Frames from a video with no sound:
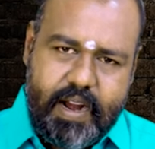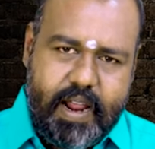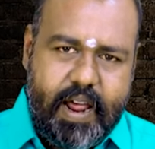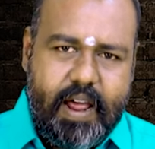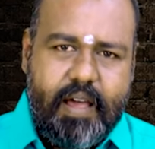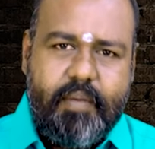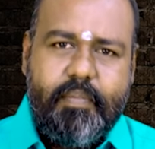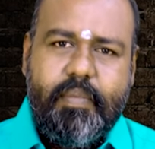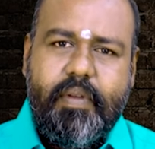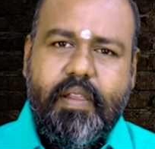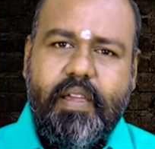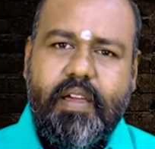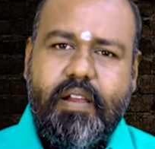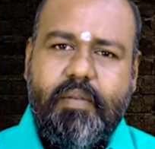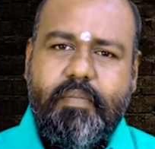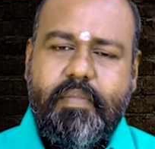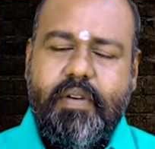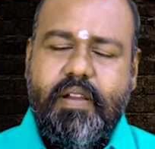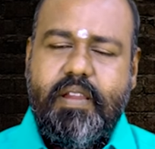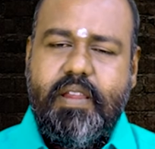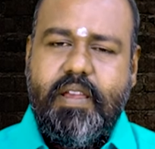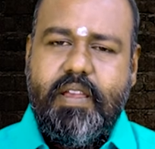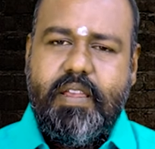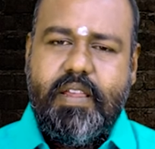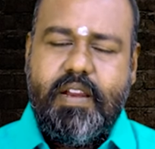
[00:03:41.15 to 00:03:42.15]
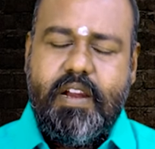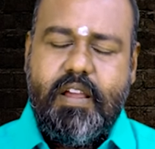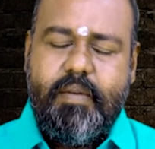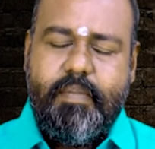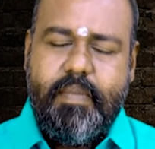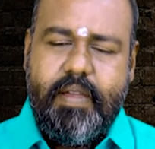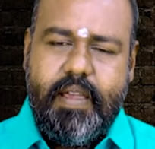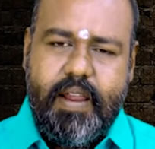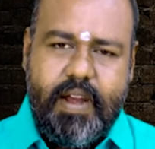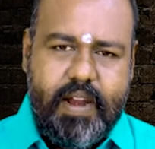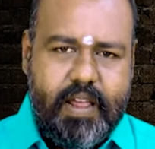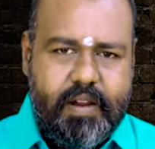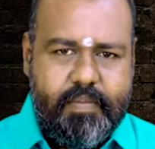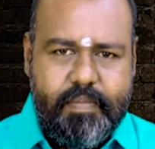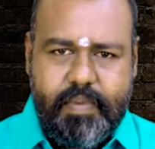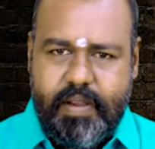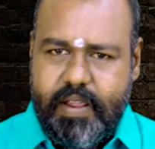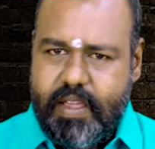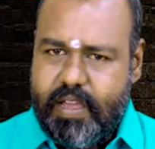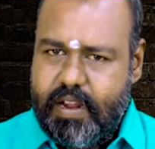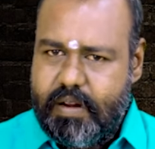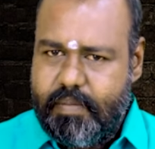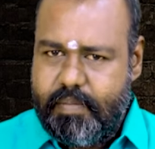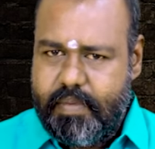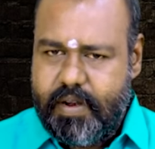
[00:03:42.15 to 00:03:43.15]
நான் பரிகாரம் பண்ணி ஜெயிச்சிடலாமே எல்லோரும்
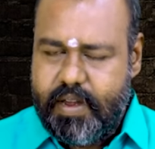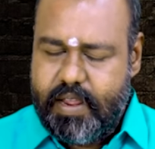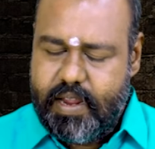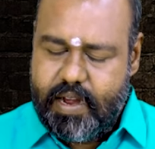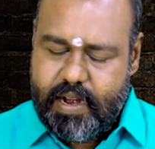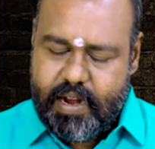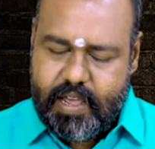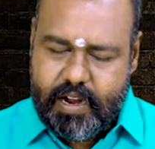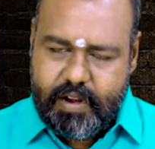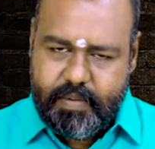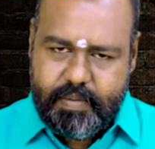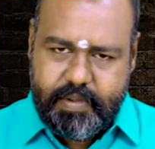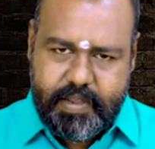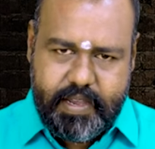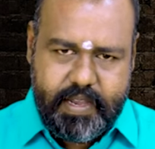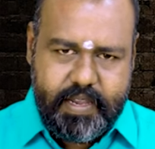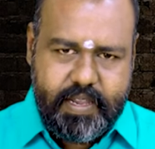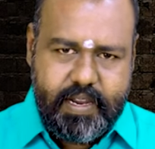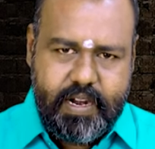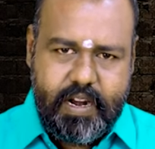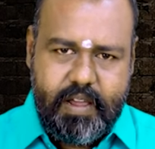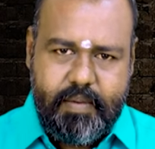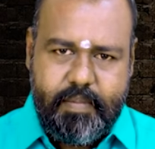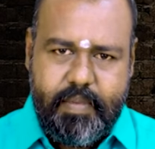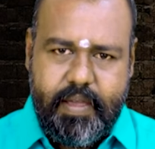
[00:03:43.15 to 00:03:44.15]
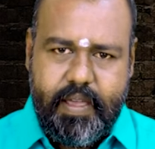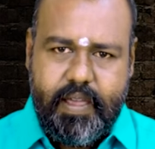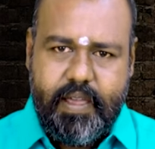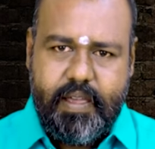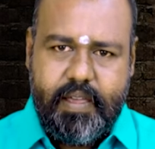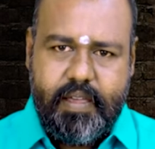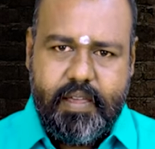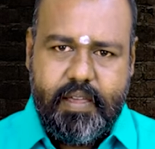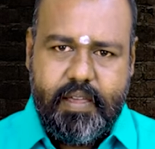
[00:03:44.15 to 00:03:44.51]
பரிகாரம் பண்ணி எல்லாருக்கும் ஜெயிச்சிடலாமே